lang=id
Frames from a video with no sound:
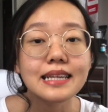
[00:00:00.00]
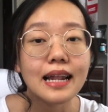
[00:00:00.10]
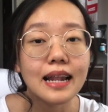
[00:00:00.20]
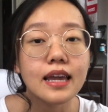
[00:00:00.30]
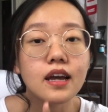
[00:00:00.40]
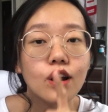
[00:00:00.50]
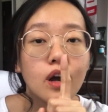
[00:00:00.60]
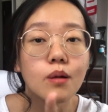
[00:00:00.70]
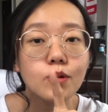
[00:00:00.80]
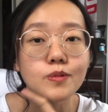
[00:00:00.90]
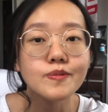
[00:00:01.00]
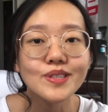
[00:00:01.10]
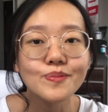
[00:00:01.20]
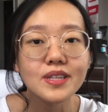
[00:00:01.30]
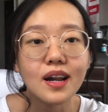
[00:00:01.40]
Sekali lagi kalau kamu belum
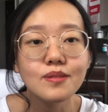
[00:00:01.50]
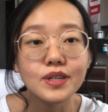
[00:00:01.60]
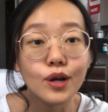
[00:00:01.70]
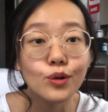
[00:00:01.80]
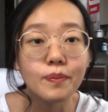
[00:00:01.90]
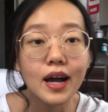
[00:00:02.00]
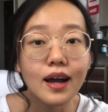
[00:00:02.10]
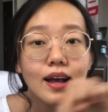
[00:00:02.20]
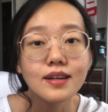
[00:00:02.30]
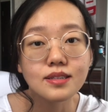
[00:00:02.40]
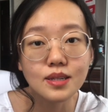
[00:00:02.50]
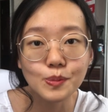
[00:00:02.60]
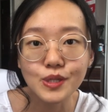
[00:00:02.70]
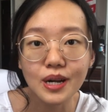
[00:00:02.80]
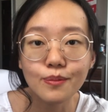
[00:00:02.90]
subscribe, jangan lupa
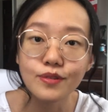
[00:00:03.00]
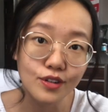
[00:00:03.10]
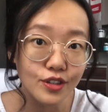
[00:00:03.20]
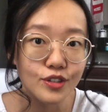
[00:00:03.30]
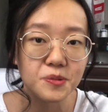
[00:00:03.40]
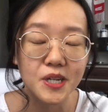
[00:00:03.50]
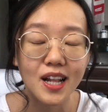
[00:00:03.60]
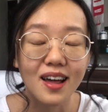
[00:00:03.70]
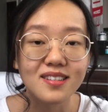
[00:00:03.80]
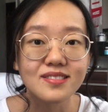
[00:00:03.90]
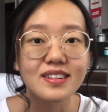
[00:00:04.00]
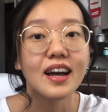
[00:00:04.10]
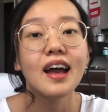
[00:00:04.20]
subscribe dulu YouTube channel aku.